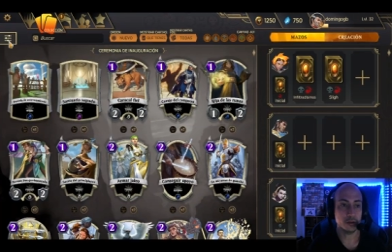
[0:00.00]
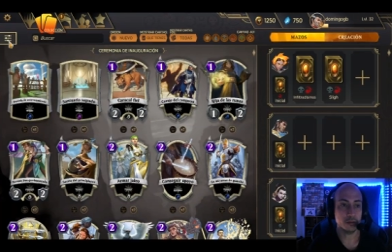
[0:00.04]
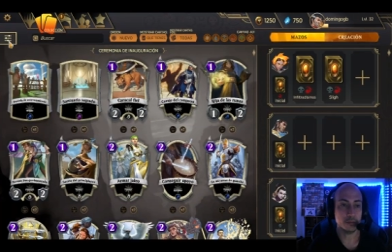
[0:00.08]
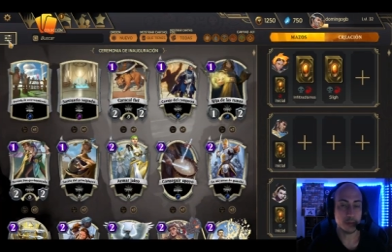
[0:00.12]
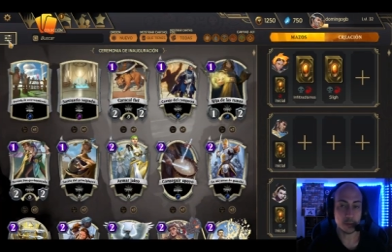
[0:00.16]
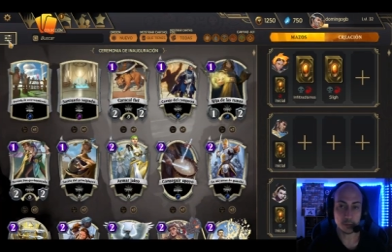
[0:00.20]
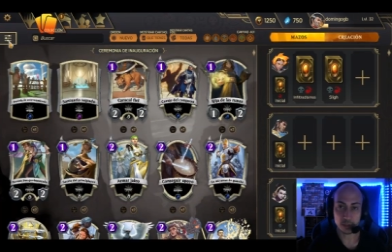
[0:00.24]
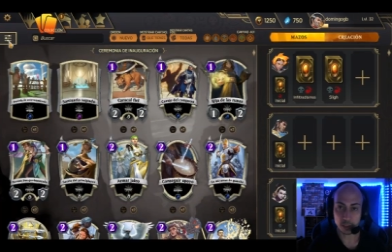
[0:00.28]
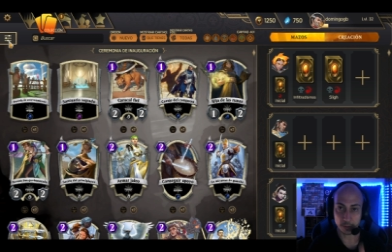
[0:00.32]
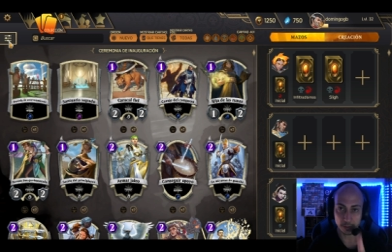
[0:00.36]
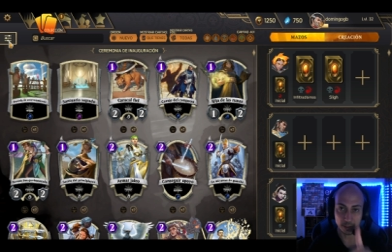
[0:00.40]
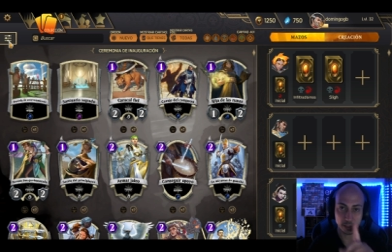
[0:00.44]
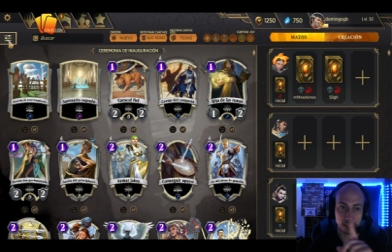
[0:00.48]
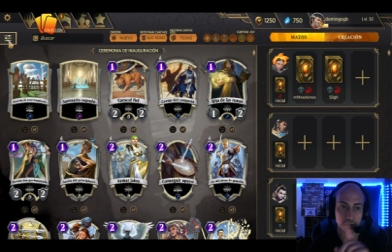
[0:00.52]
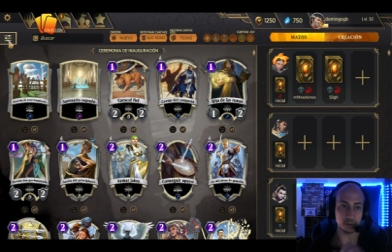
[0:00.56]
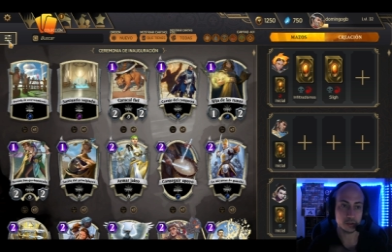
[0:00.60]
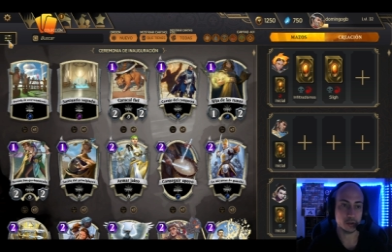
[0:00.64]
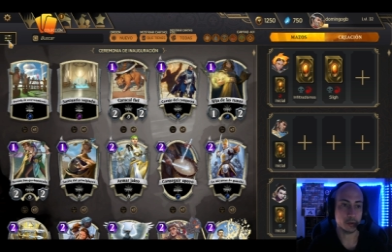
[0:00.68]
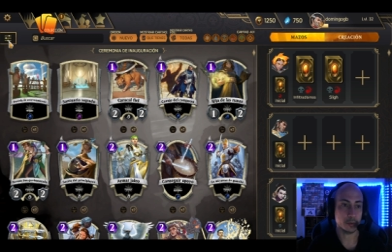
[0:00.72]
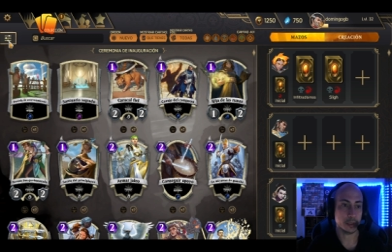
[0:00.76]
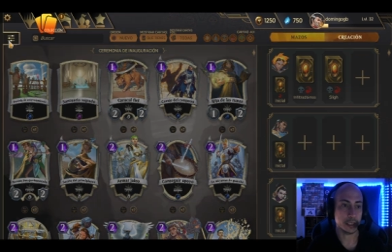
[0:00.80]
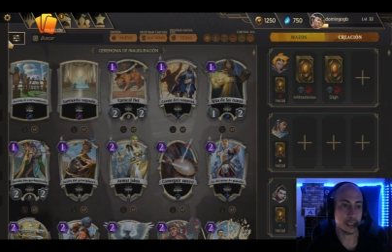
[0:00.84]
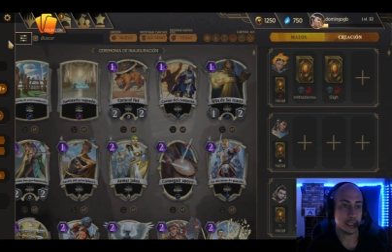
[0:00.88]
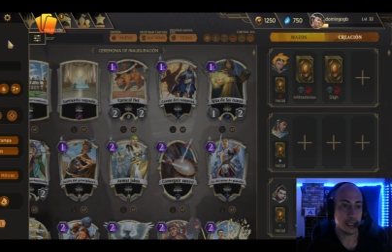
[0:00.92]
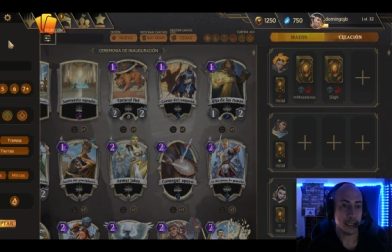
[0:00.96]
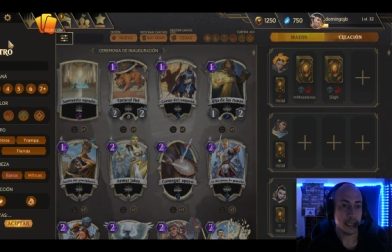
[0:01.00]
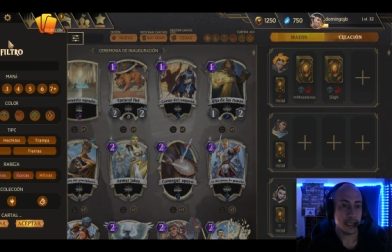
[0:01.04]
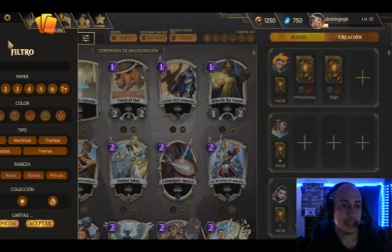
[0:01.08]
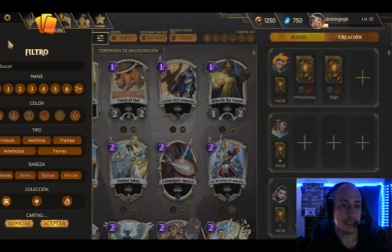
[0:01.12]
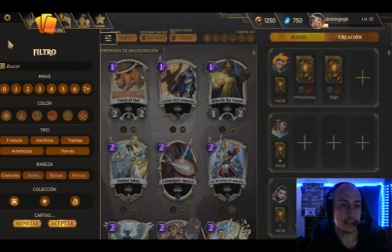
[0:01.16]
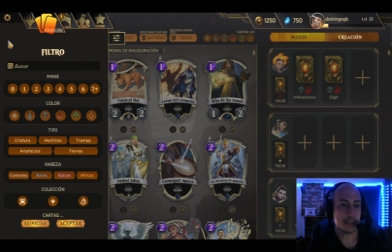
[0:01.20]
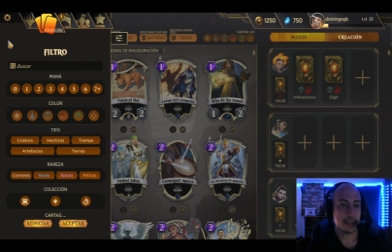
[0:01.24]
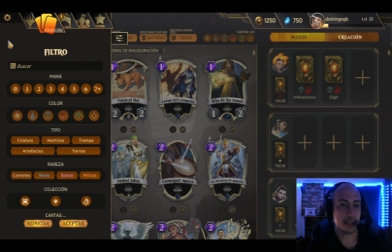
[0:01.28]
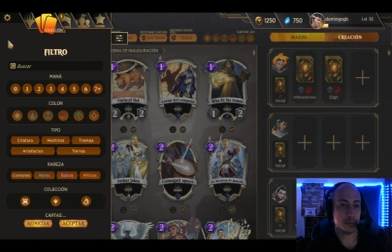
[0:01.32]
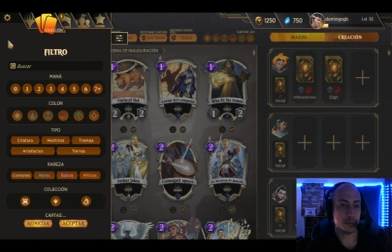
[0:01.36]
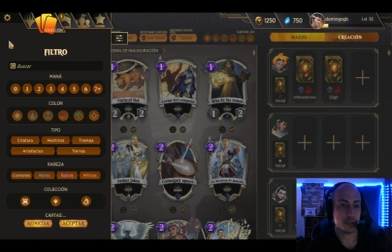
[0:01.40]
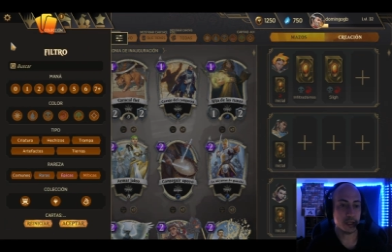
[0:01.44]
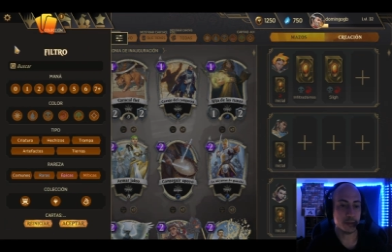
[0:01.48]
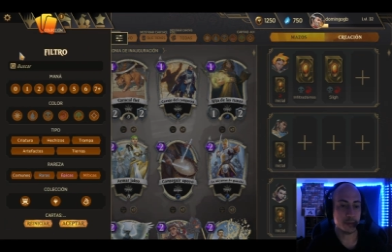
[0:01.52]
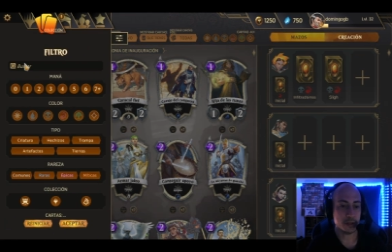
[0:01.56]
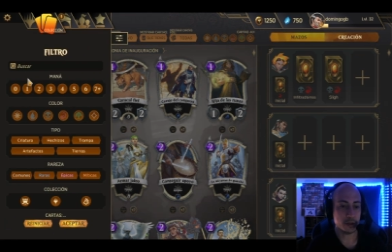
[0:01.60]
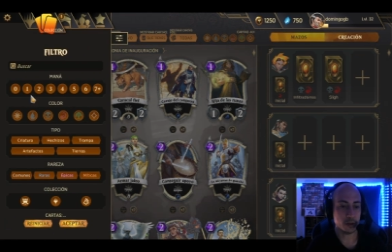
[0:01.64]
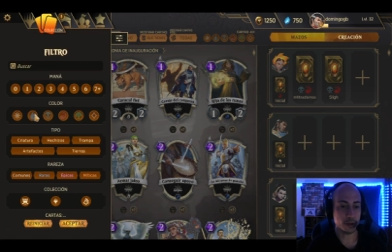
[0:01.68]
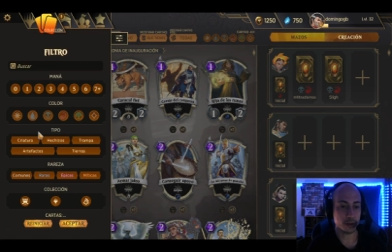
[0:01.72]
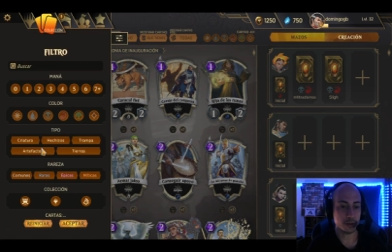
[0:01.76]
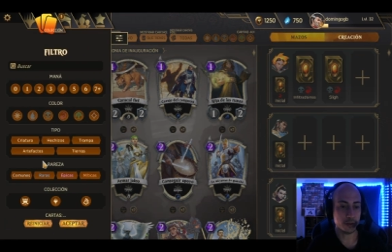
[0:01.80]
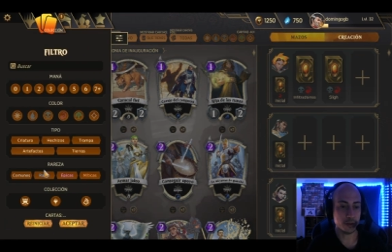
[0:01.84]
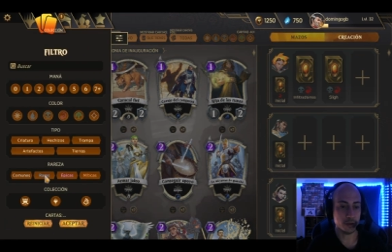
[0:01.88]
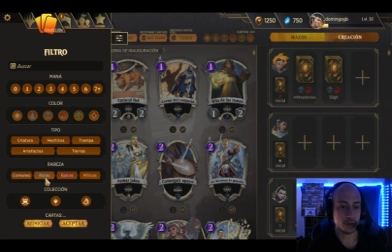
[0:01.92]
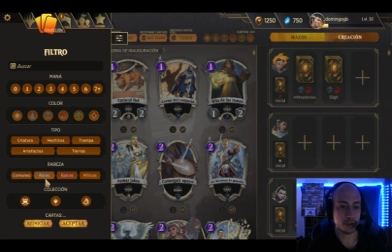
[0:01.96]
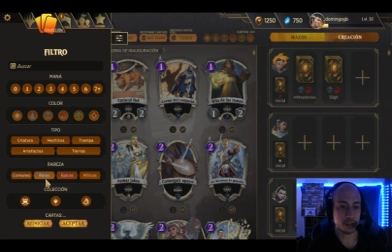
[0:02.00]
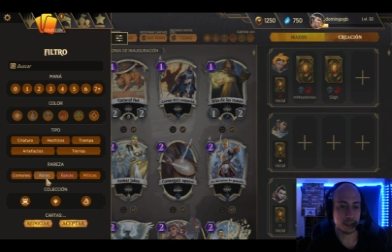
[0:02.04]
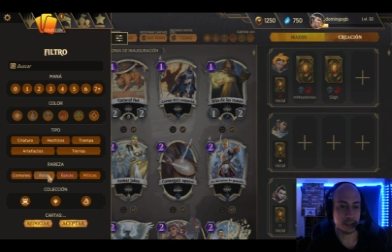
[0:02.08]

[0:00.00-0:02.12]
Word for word: vamos a abrir el sobre. Si vamos a mi colección